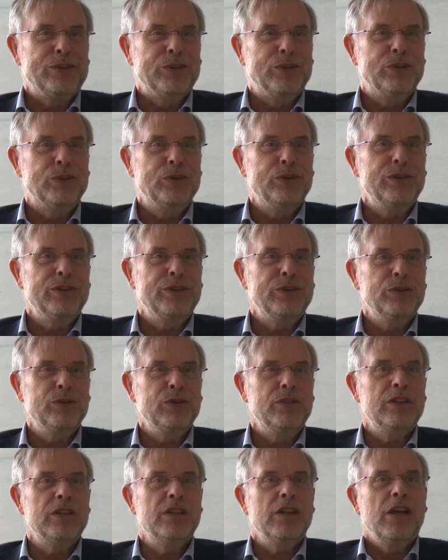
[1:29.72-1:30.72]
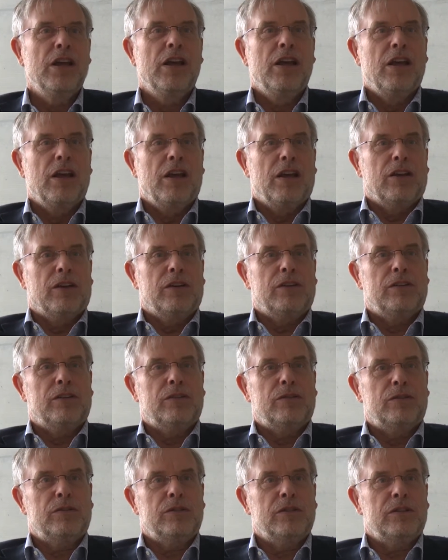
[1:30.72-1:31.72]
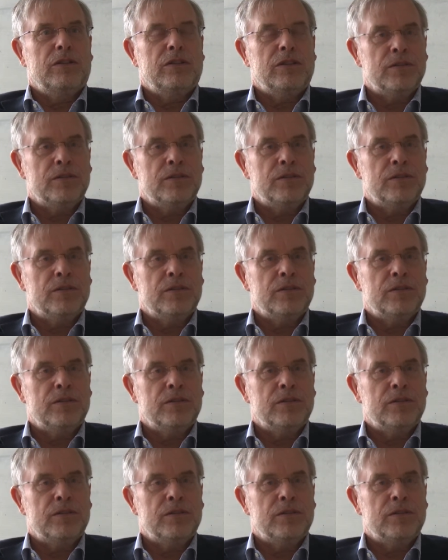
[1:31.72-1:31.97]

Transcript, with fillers: Kühe gehütet. Äh, und